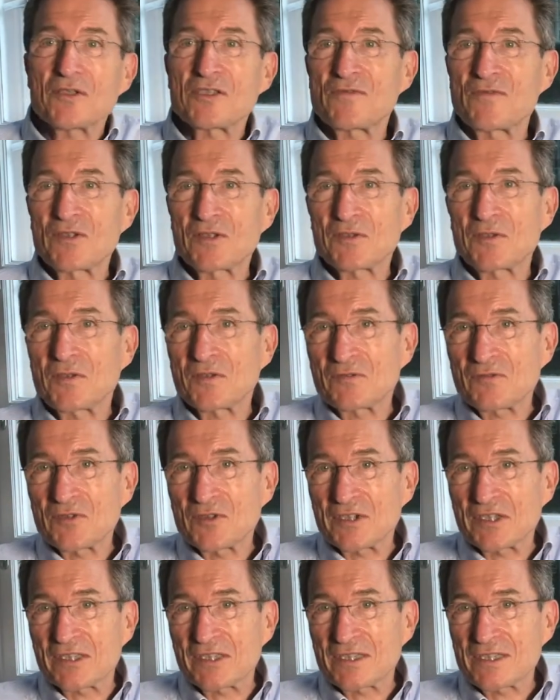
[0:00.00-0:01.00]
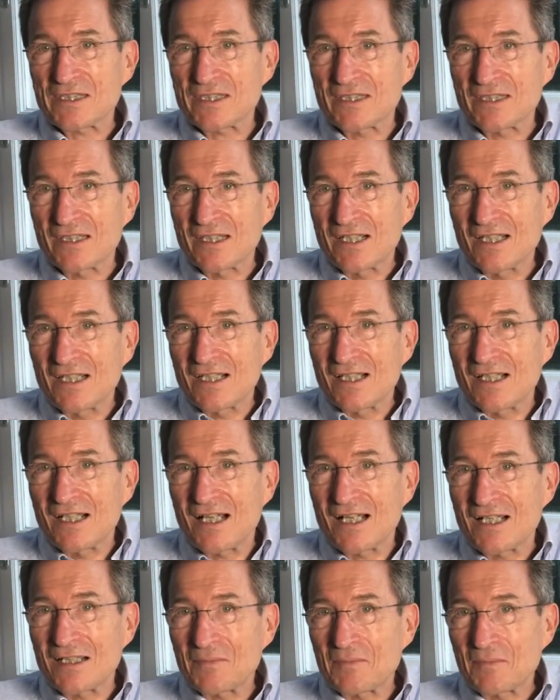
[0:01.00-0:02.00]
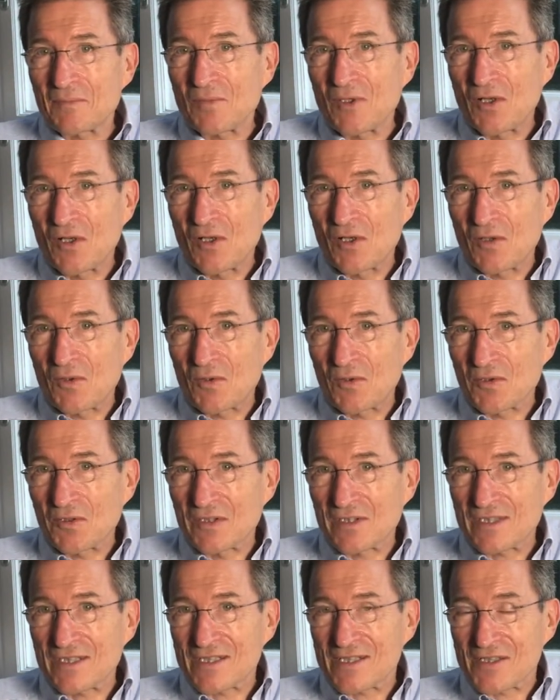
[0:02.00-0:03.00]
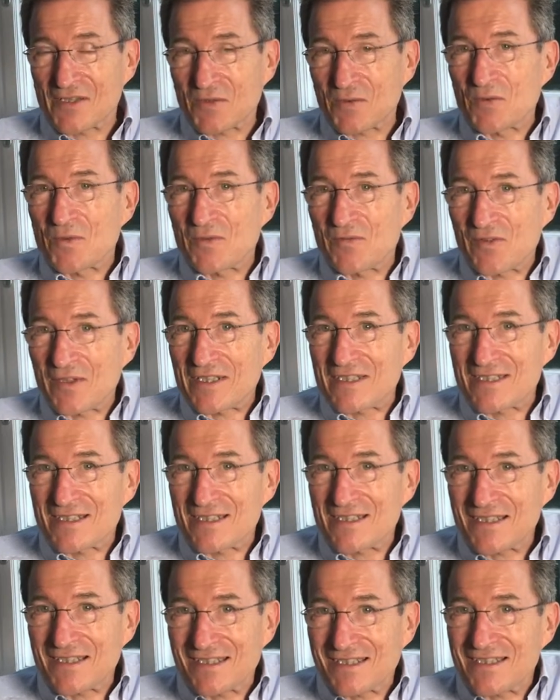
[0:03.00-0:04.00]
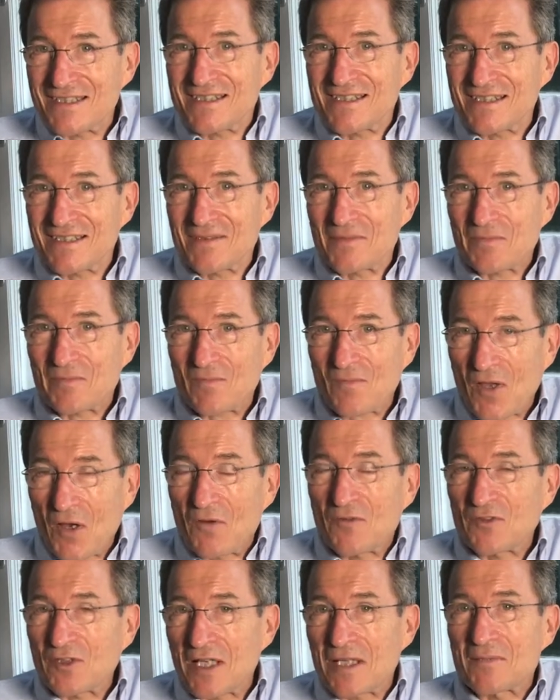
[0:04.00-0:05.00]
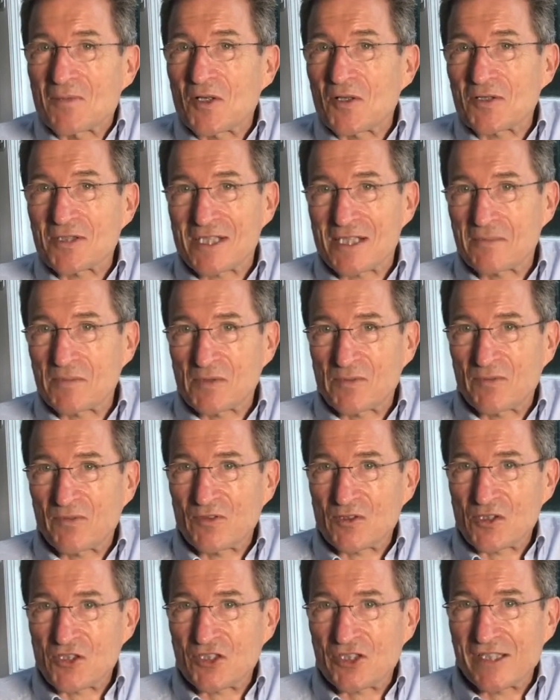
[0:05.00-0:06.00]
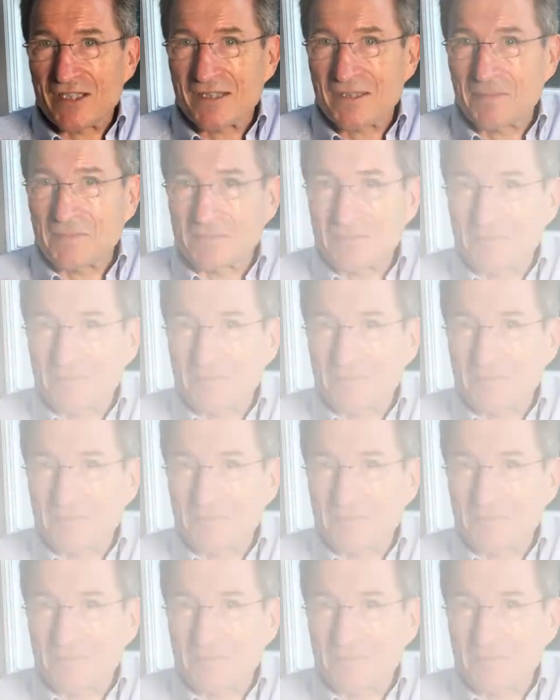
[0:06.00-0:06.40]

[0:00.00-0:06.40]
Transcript: Auswirkungen für die Kirche haben. Und es ist gut, wenn sie sich dieser Aufgabe auch selbstbewusst stellt.